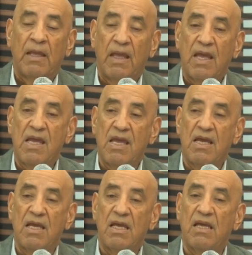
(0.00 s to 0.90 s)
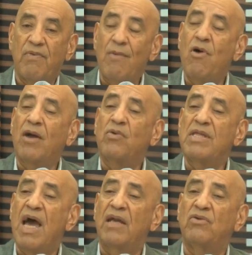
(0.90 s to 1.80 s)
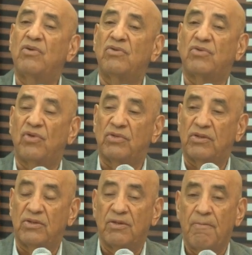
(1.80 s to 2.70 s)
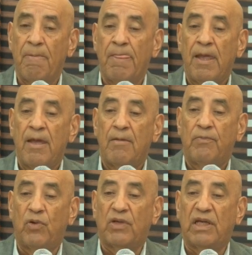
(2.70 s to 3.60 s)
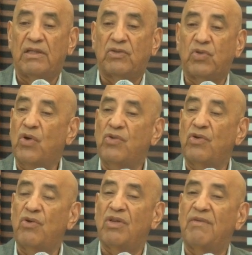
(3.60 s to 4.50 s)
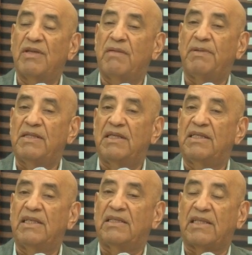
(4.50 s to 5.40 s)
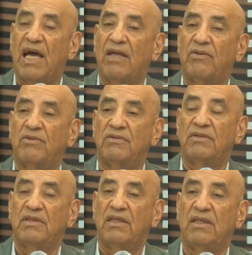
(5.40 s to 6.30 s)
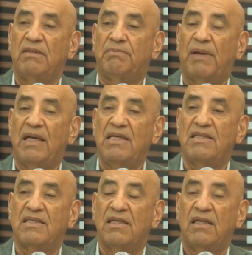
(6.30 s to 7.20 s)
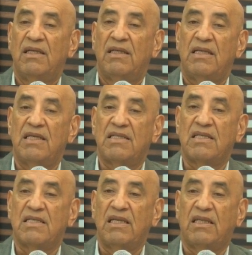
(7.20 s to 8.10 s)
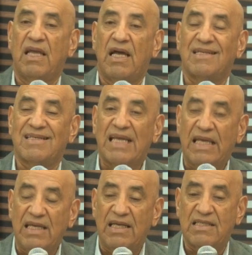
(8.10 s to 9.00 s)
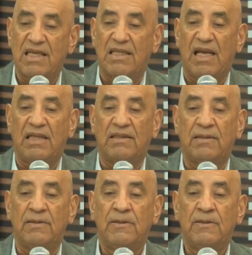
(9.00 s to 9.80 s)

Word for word: Y, y, vamos a cuidarnos nosotros, porque todo no debe depender del Estado. El país necesita seguir hacia adelante